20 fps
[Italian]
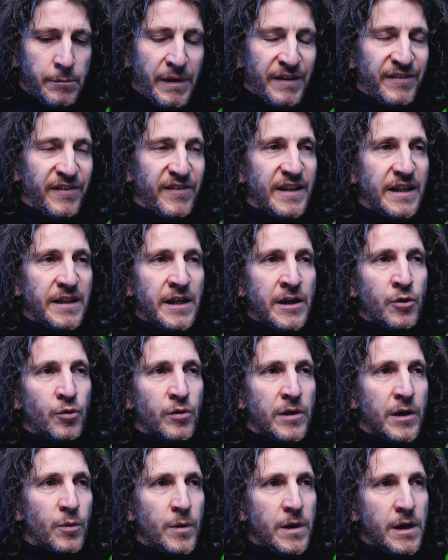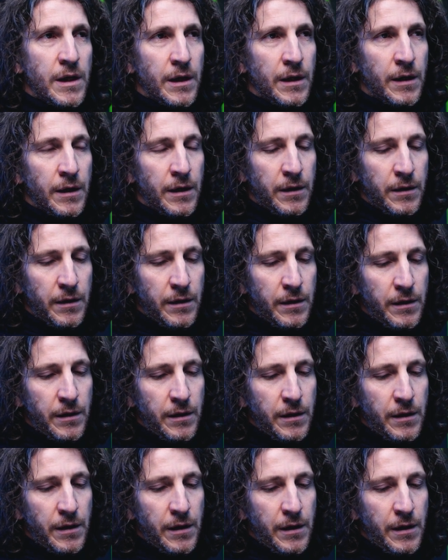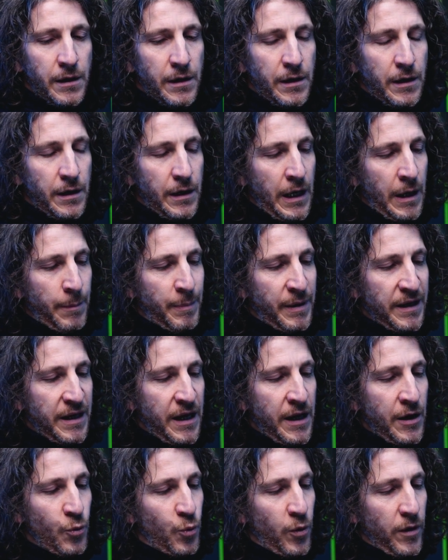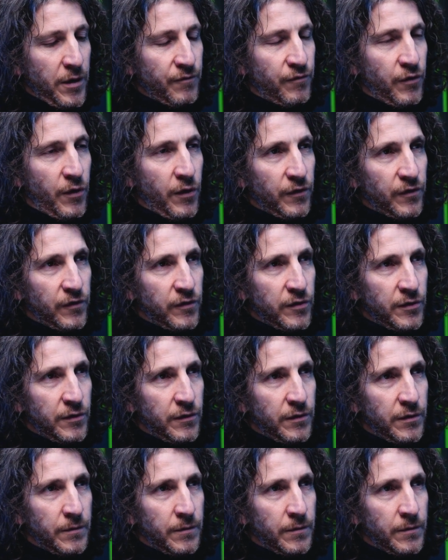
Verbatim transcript: se state ancora qui, è perché in cuor vostro